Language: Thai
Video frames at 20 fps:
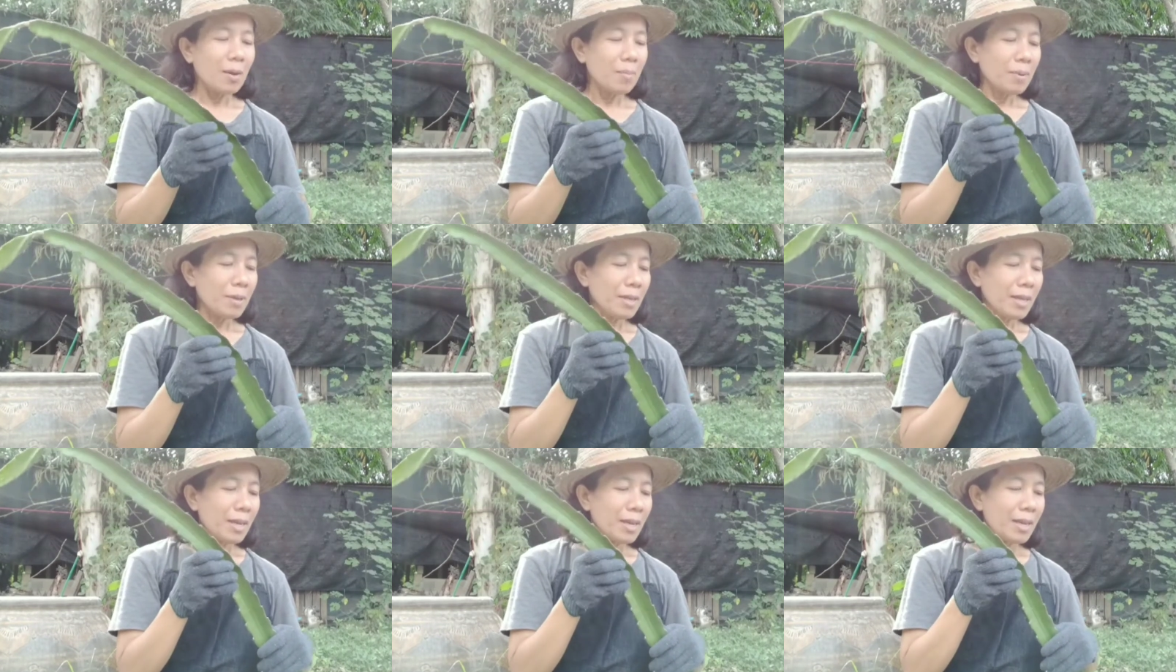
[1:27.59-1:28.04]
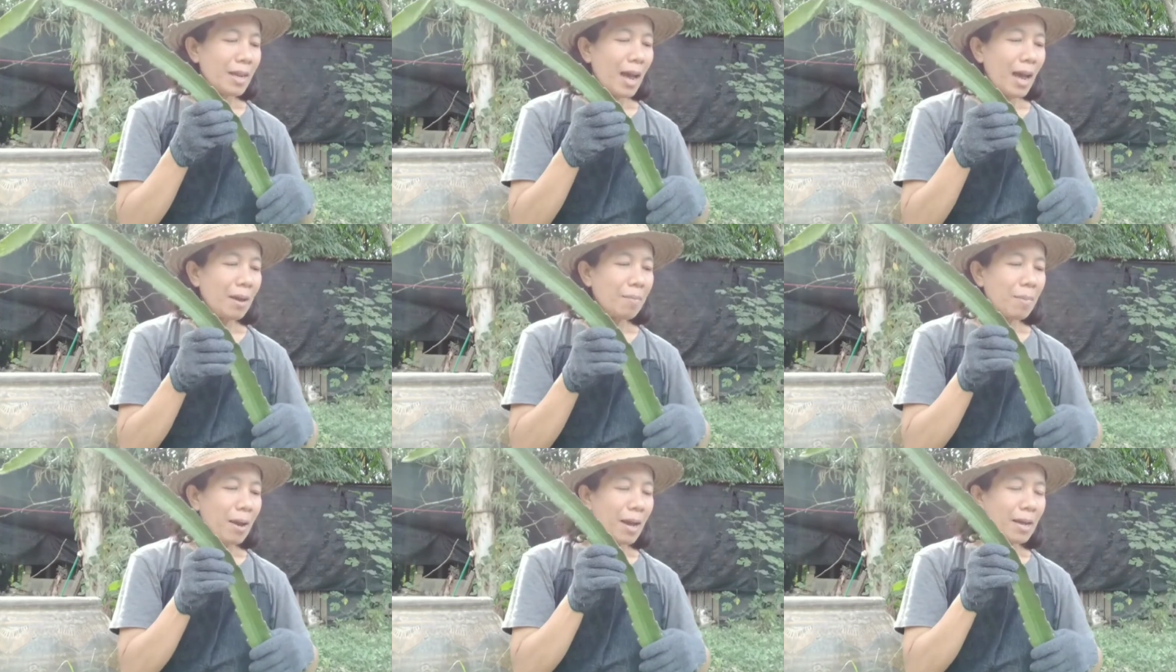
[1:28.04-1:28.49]
พี่ตีได้
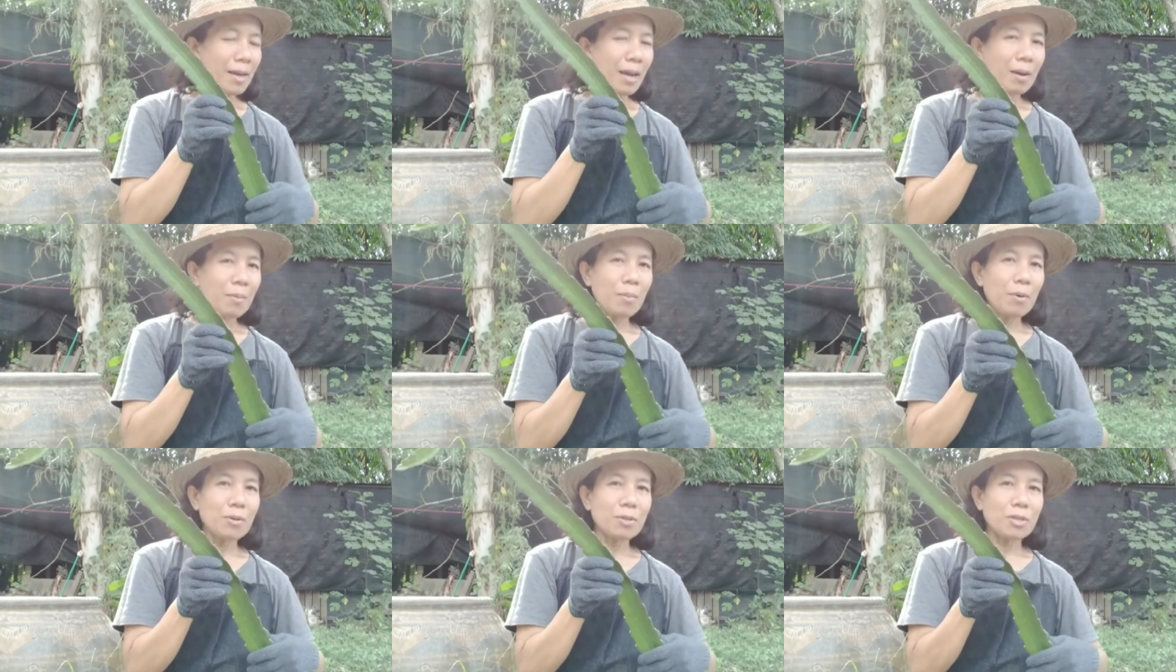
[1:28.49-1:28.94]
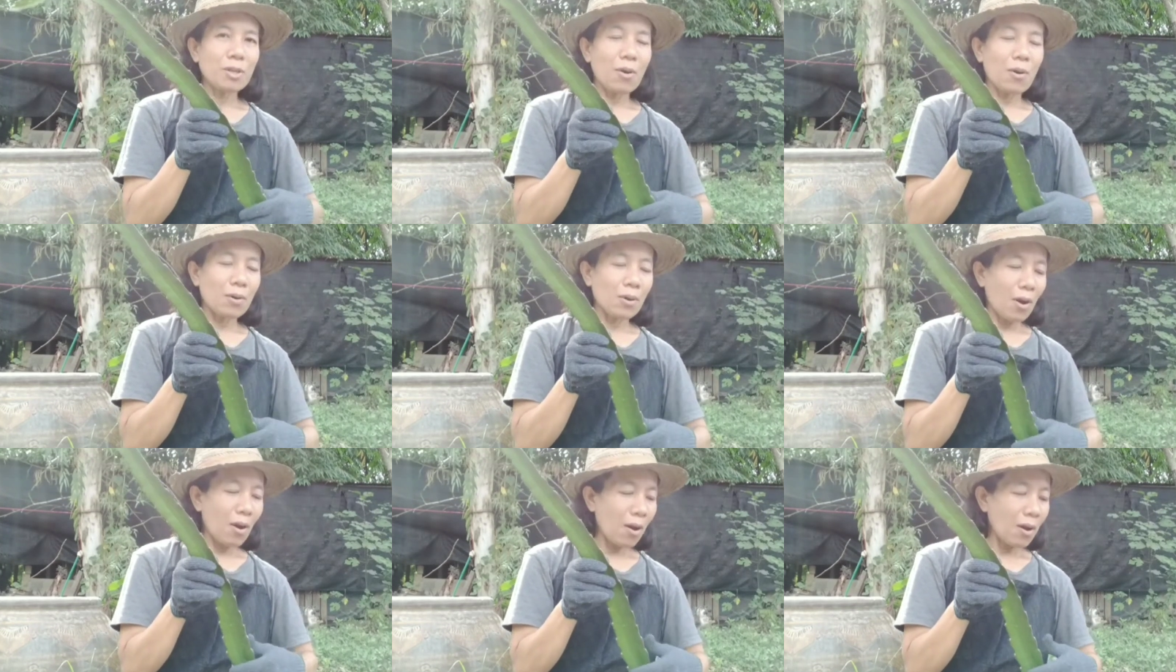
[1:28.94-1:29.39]
มาทั้งหมด
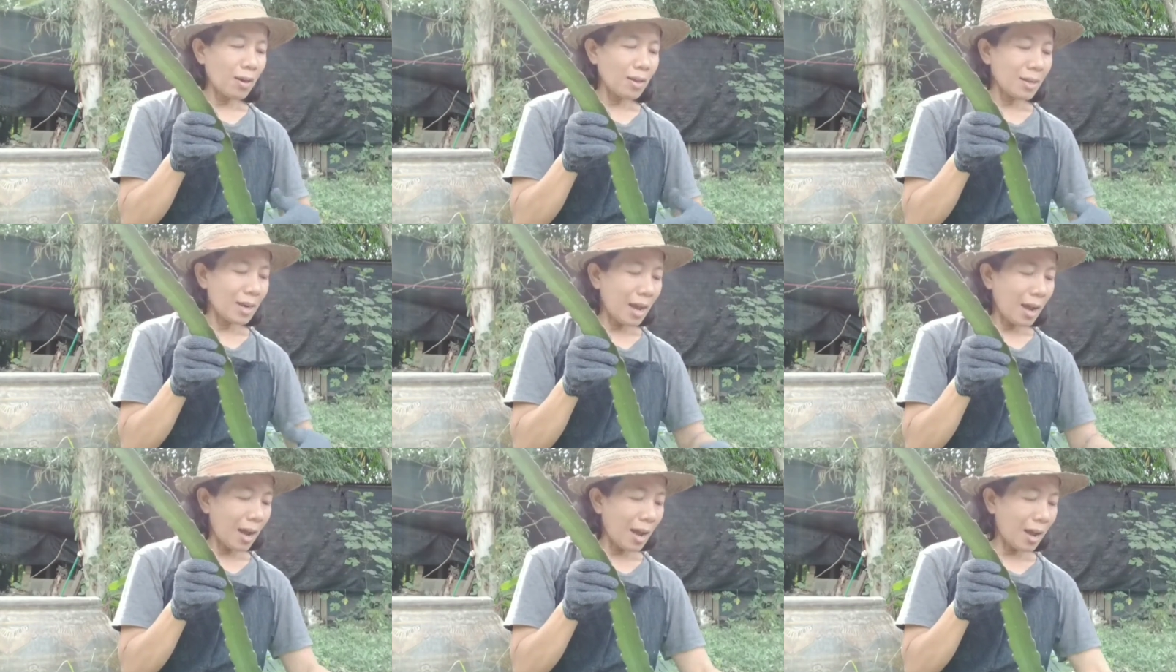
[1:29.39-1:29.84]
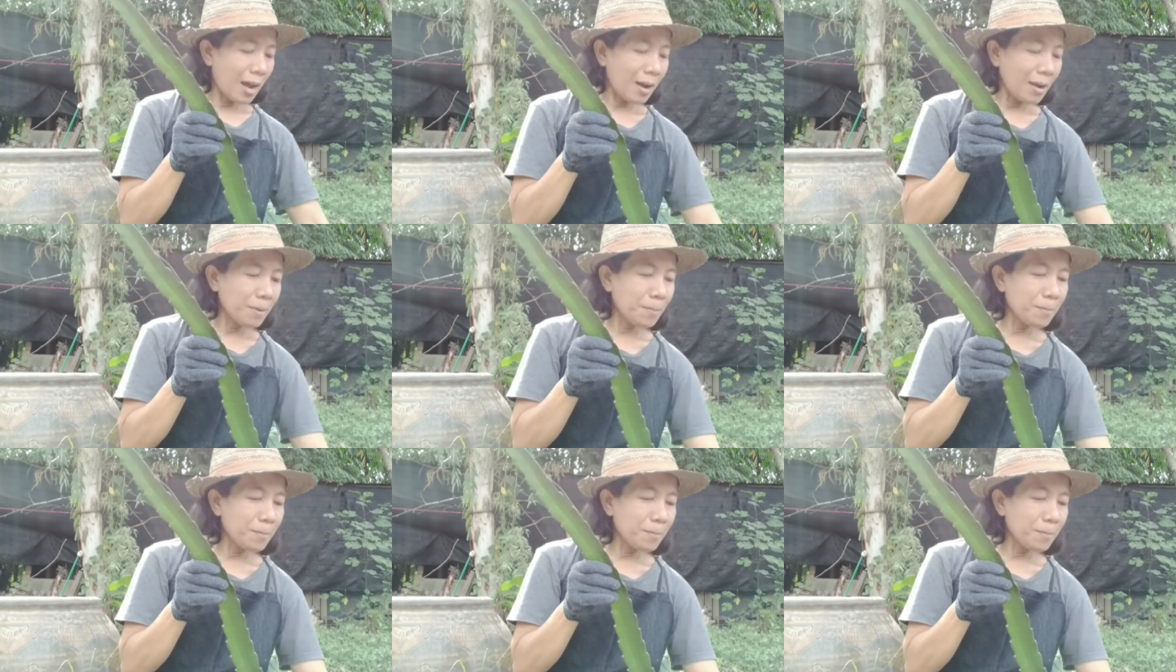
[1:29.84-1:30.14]
2ท่อนนะคะ